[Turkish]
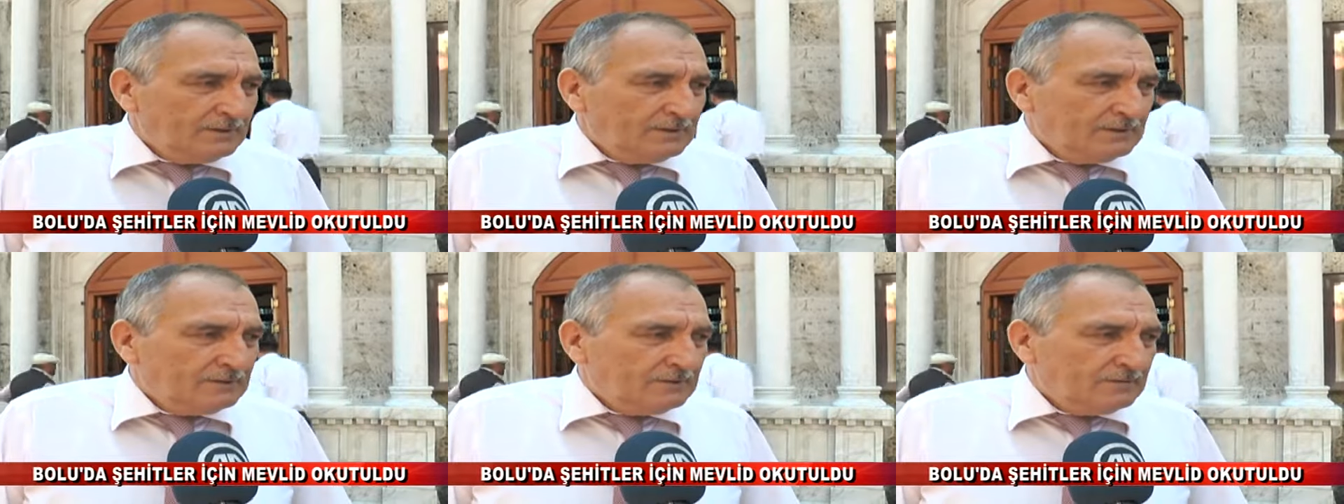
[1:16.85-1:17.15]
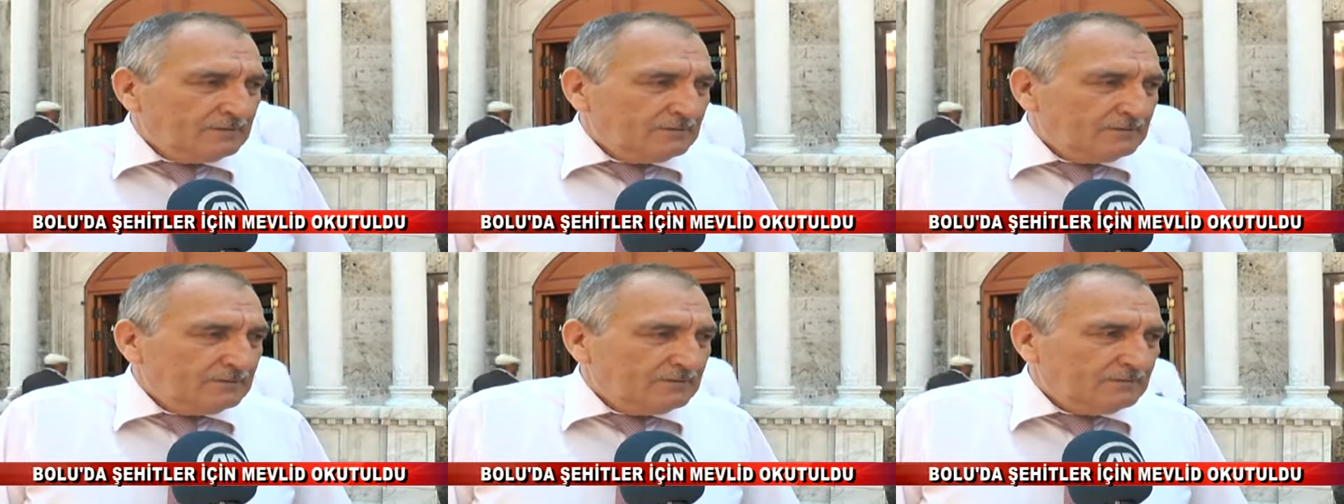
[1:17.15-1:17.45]
E,
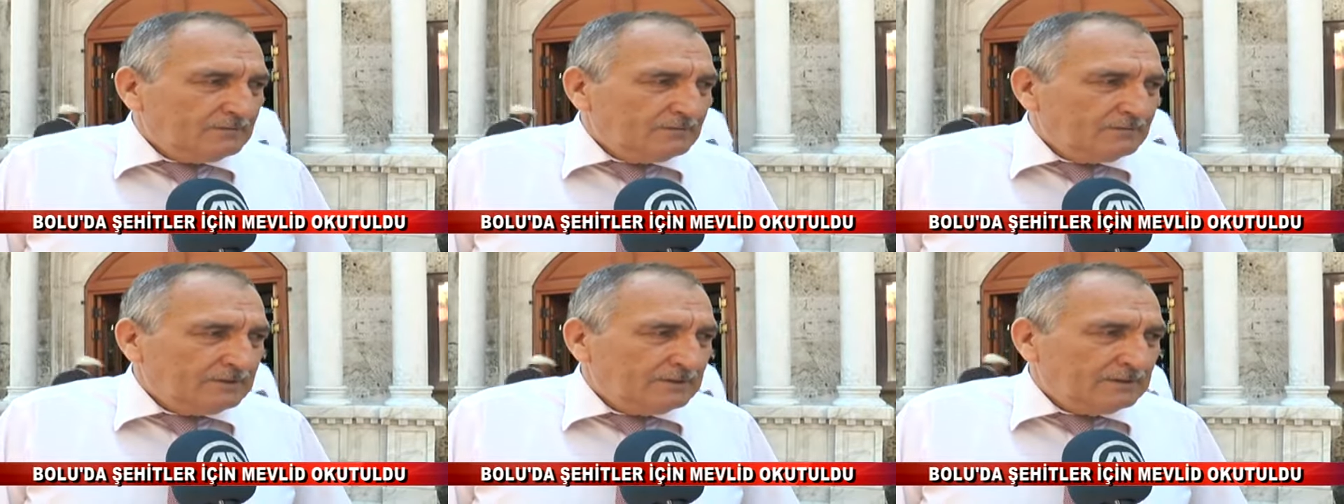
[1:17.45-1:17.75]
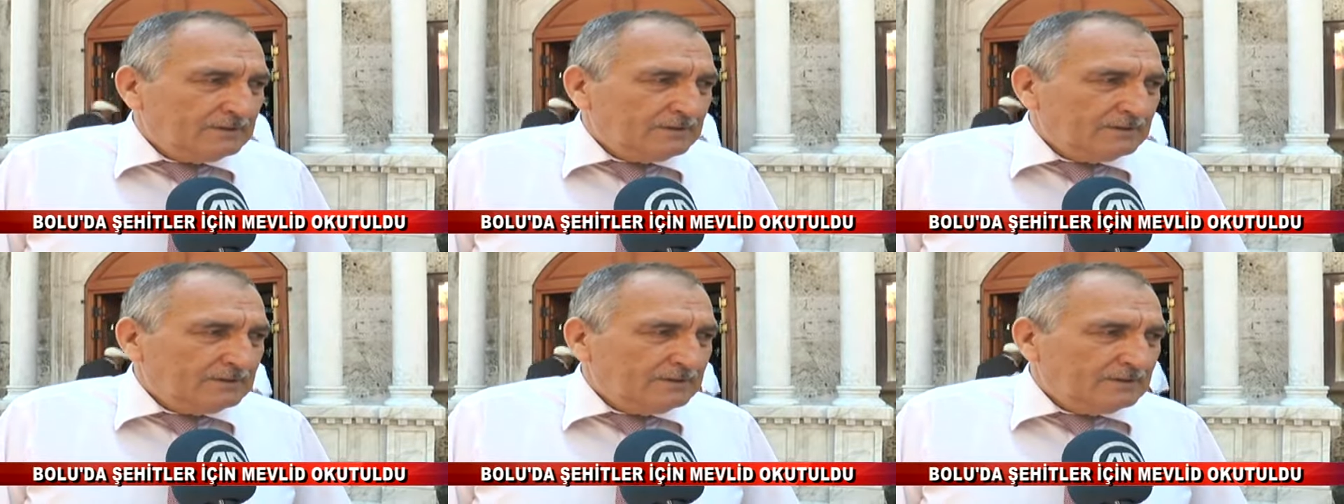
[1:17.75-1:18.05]

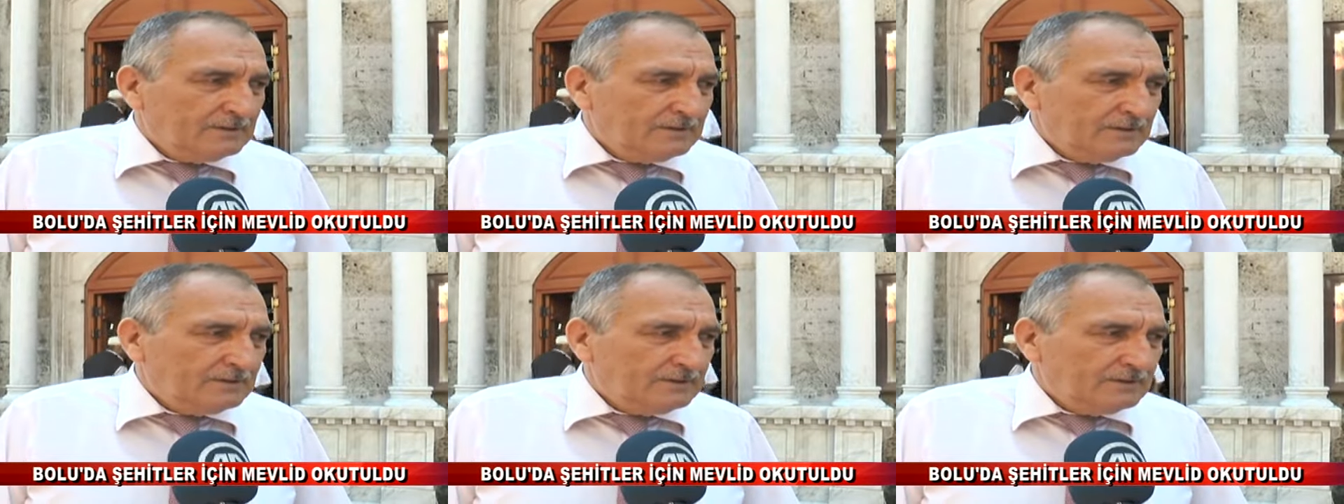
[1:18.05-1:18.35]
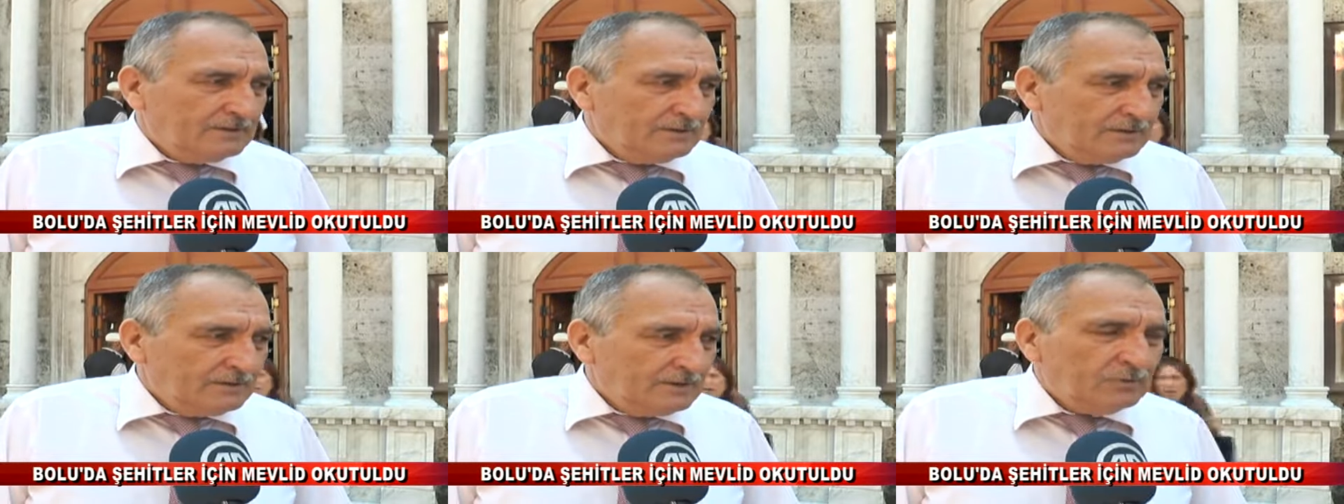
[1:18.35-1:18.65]
ve
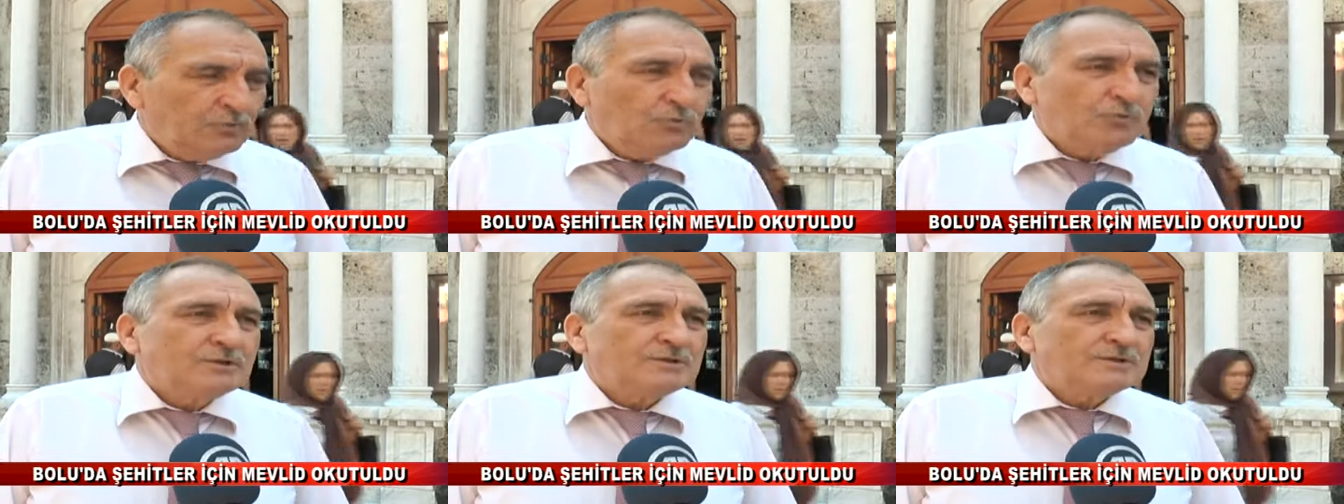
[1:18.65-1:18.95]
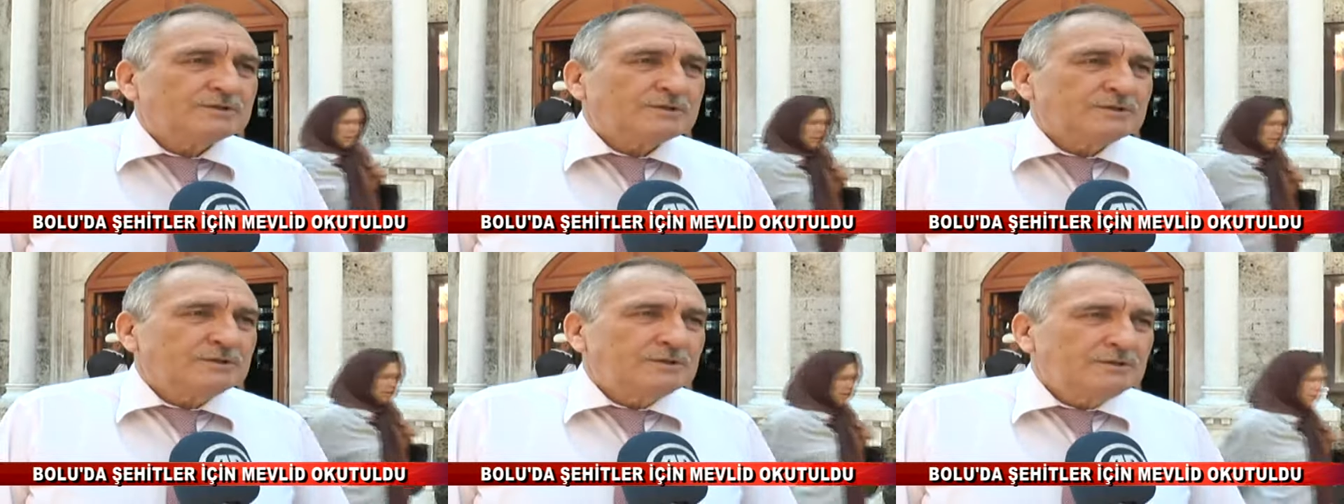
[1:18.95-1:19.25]

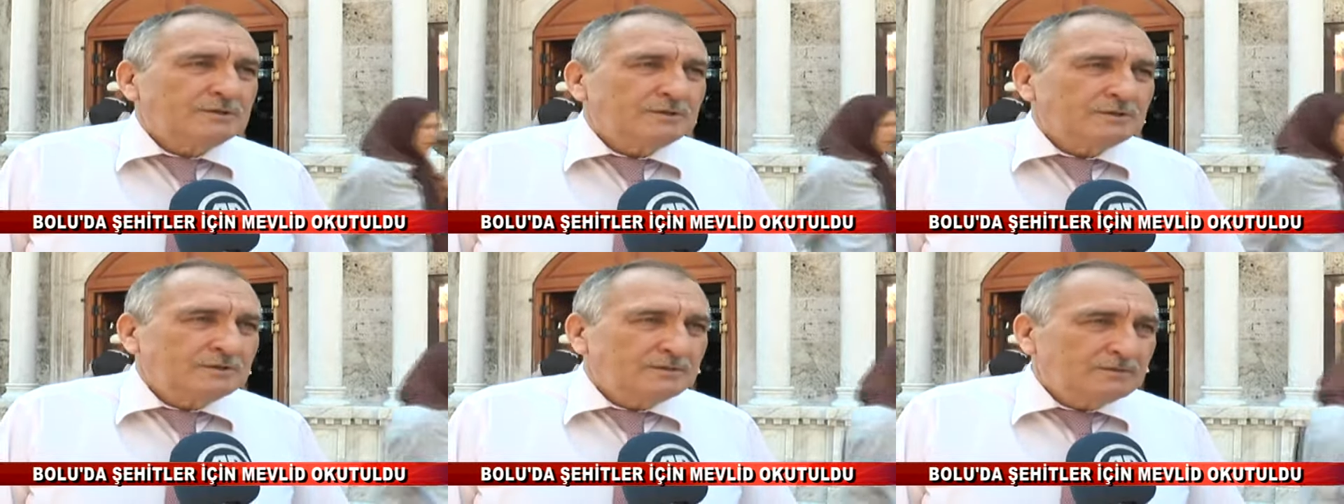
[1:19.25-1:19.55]
inanıyoruz ki